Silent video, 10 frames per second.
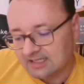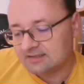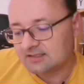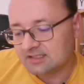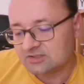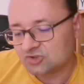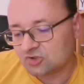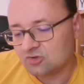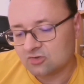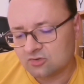
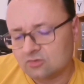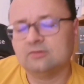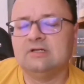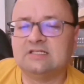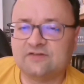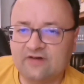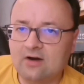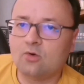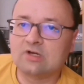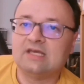33 Euro.
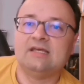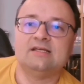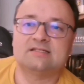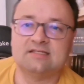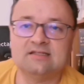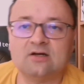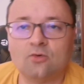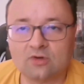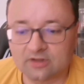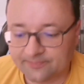Es war okay. Es sind